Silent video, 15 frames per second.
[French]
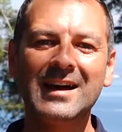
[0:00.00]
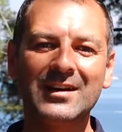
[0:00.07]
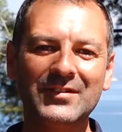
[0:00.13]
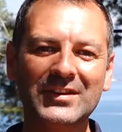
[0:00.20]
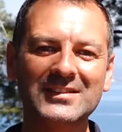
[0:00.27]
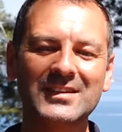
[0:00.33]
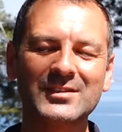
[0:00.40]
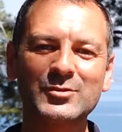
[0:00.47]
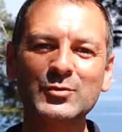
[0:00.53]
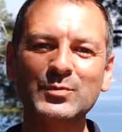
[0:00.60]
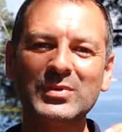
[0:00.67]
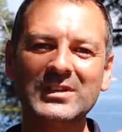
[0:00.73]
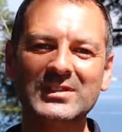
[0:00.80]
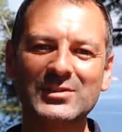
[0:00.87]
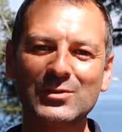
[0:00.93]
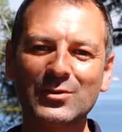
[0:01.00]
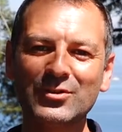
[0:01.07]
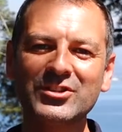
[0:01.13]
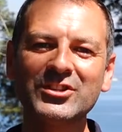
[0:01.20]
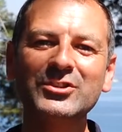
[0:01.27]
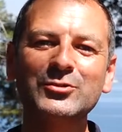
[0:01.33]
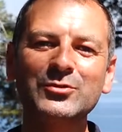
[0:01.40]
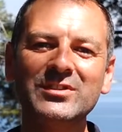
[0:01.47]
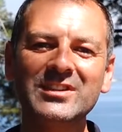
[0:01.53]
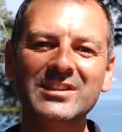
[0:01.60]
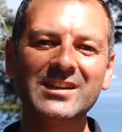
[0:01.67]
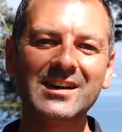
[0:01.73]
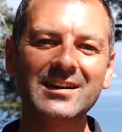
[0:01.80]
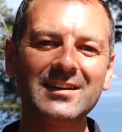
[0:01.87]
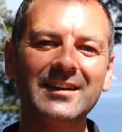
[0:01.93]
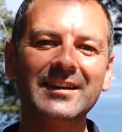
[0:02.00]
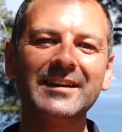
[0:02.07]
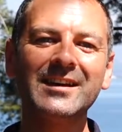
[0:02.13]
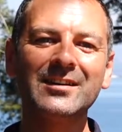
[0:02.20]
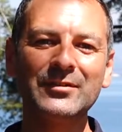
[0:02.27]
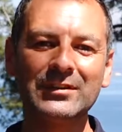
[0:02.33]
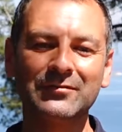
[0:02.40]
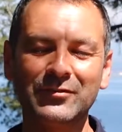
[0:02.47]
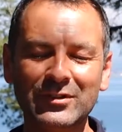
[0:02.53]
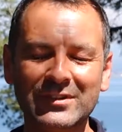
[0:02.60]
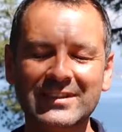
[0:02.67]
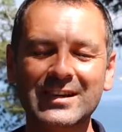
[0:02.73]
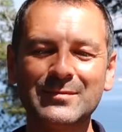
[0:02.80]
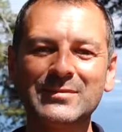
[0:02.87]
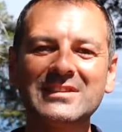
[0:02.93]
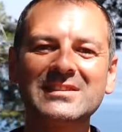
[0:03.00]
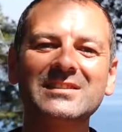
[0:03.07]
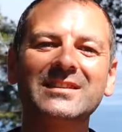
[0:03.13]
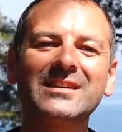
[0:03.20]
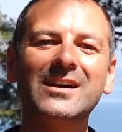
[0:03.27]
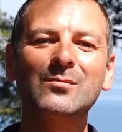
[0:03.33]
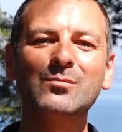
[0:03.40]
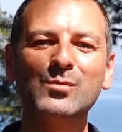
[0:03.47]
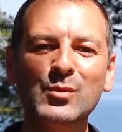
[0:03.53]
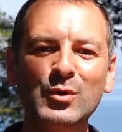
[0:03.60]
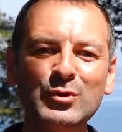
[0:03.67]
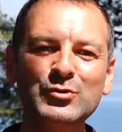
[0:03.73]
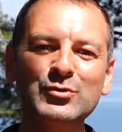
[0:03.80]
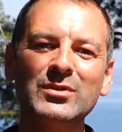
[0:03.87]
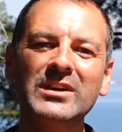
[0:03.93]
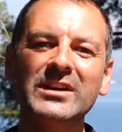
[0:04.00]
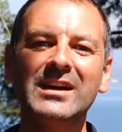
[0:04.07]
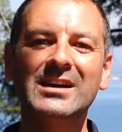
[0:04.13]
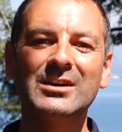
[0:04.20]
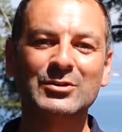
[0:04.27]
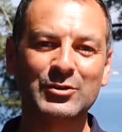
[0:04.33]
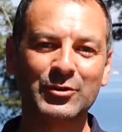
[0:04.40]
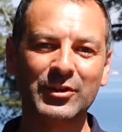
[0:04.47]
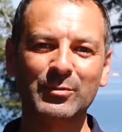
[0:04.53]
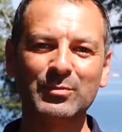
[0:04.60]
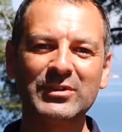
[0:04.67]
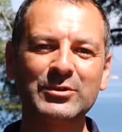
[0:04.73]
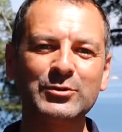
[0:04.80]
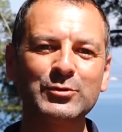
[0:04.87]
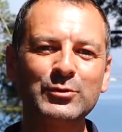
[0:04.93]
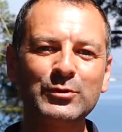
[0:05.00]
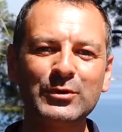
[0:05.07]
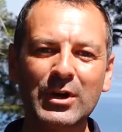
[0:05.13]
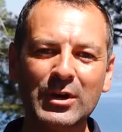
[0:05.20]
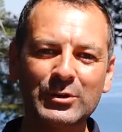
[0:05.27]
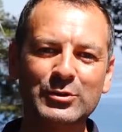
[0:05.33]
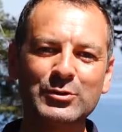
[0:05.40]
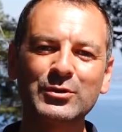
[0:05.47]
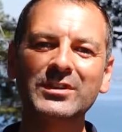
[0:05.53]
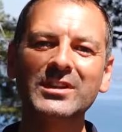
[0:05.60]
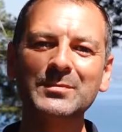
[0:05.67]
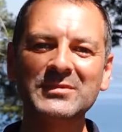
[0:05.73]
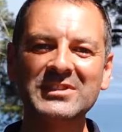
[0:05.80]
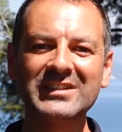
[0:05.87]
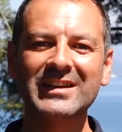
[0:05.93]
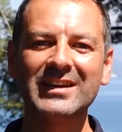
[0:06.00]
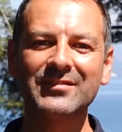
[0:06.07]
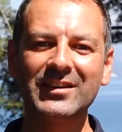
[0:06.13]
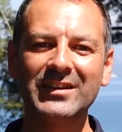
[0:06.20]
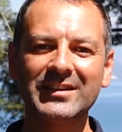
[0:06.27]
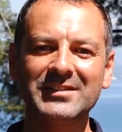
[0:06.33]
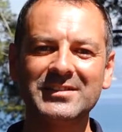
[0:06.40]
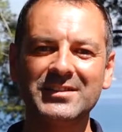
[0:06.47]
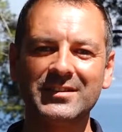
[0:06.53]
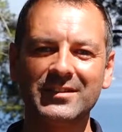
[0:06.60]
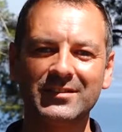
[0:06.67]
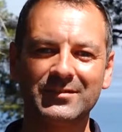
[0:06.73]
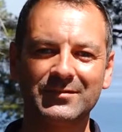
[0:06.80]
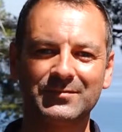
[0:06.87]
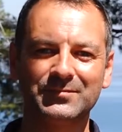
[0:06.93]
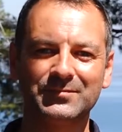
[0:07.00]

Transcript: avec sa souplesse longitudinale et avec votre capacité à moduler son amplitude sur des petits cavaletti.